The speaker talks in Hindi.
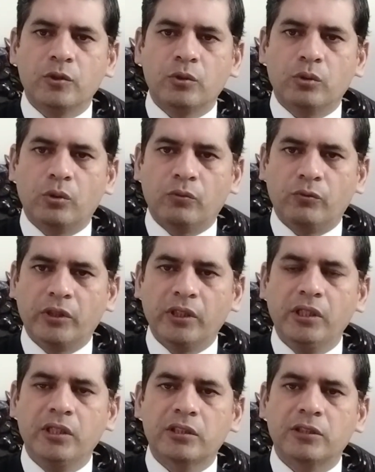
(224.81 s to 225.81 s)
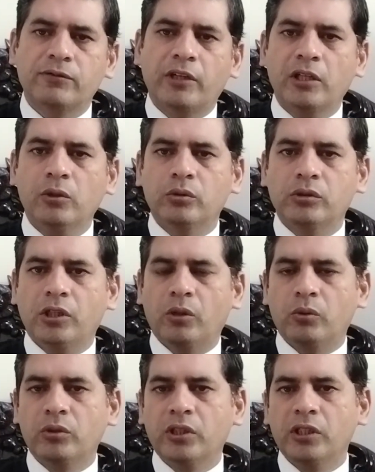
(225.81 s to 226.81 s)
जो वकील सफाई होते हैं
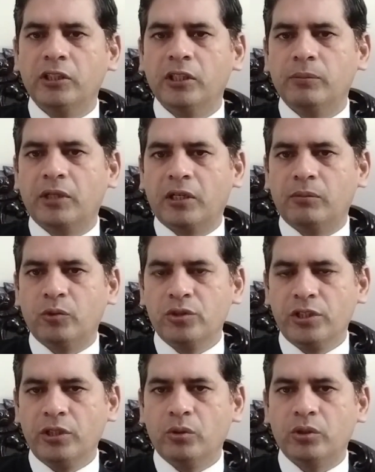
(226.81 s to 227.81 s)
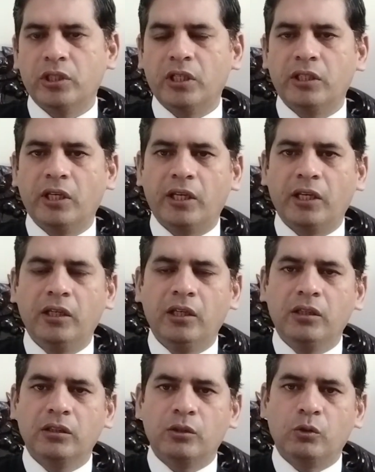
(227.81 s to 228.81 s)
उनके लिए बड़ा मुश्किल हो जाता है
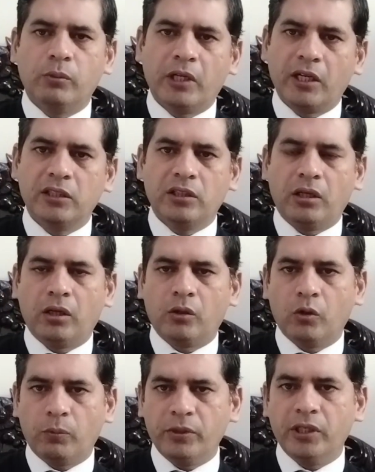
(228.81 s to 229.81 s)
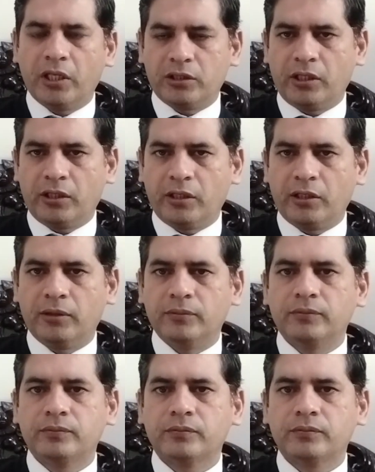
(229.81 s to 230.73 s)
कि दोबारा से कॉपी हासिल करना